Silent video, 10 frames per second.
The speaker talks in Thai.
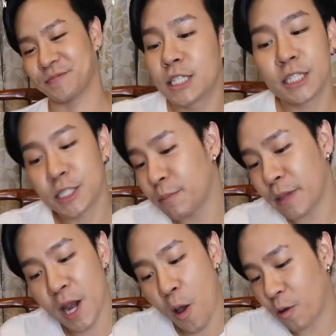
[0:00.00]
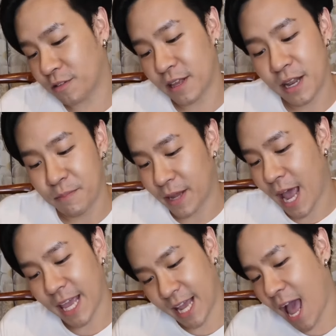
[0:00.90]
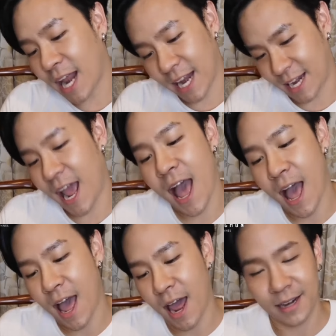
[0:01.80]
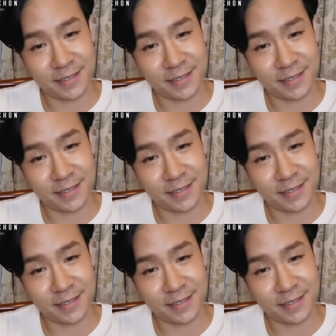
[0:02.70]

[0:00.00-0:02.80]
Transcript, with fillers: ฉันจะไม่ลองสลิ่มไก่กาเด็ดขาด